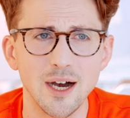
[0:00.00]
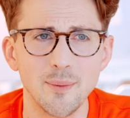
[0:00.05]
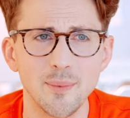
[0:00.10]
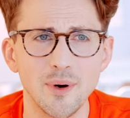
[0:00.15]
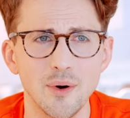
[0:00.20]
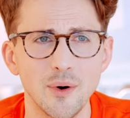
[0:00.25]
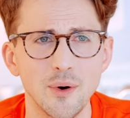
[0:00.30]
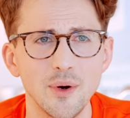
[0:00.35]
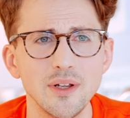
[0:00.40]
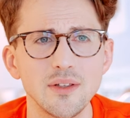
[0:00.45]

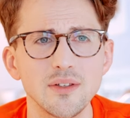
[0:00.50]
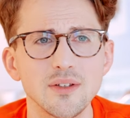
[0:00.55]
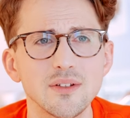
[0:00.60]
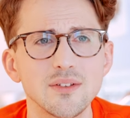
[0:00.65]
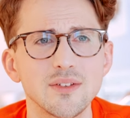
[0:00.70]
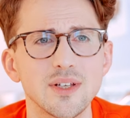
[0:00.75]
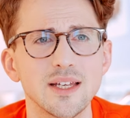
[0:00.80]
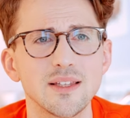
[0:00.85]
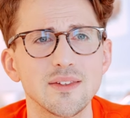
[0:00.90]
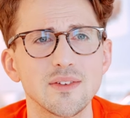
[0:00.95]
aber
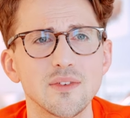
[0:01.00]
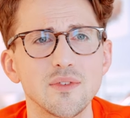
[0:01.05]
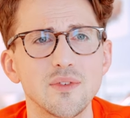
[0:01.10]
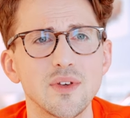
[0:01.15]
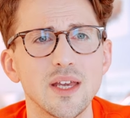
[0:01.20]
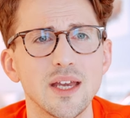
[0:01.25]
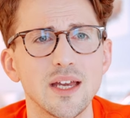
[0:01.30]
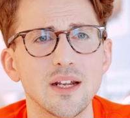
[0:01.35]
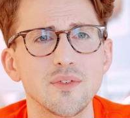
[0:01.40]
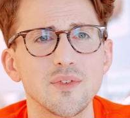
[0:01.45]
heute testen
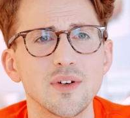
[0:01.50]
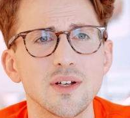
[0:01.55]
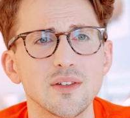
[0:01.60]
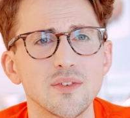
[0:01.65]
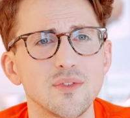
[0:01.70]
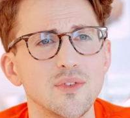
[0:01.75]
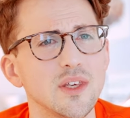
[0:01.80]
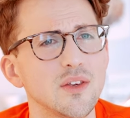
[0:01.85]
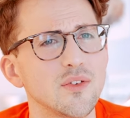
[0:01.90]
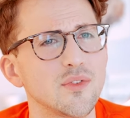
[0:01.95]
wir
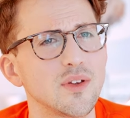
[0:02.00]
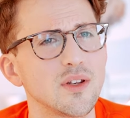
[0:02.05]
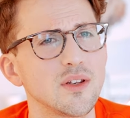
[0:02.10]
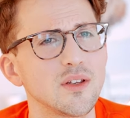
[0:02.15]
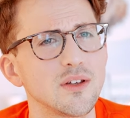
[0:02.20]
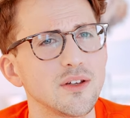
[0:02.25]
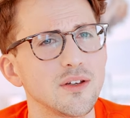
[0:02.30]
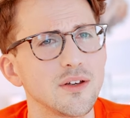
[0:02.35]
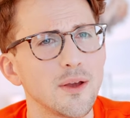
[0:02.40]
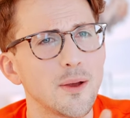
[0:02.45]
etwas, wie ich
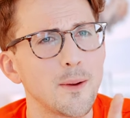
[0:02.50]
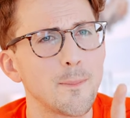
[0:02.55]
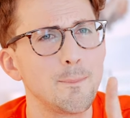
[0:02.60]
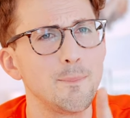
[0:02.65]
finde,